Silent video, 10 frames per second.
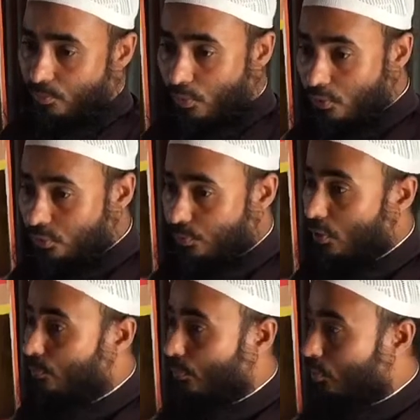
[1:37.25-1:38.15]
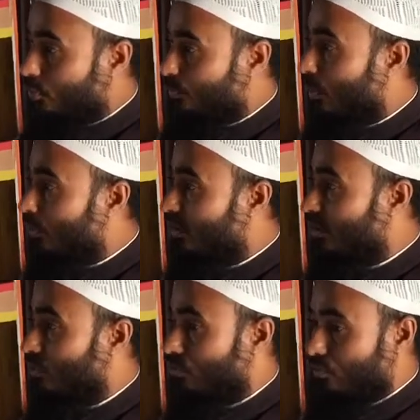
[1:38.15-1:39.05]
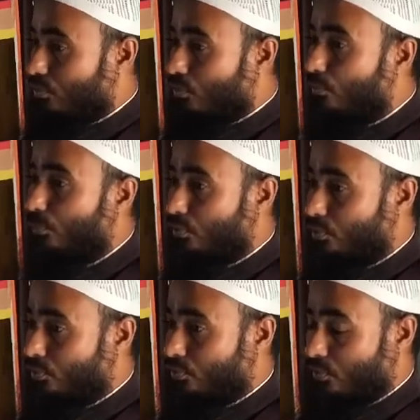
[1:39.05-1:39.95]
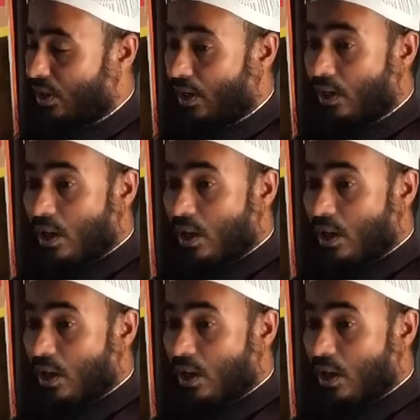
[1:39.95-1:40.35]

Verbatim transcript: পরস্পর পরস্পরকে যতক্ষণ পর্যন্ত না